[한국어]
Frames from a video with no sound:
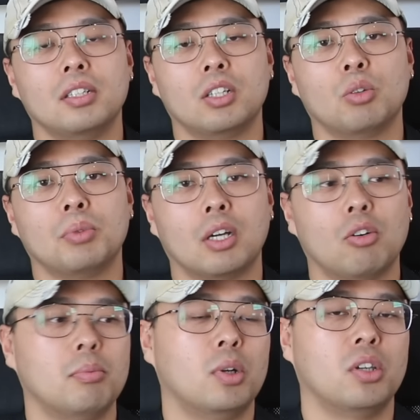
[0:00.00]
이렇게 또 본다고
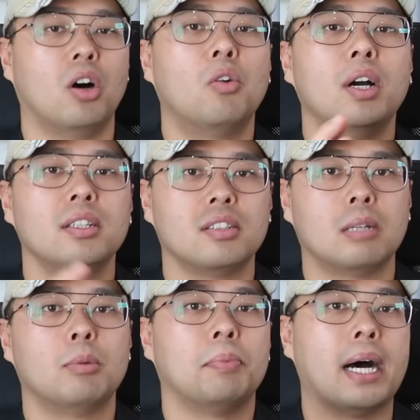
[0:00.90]
하면 뭐 영화에서나
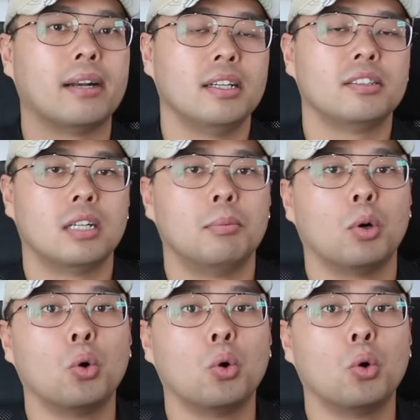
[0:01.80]
뭐 만화에서나 뭐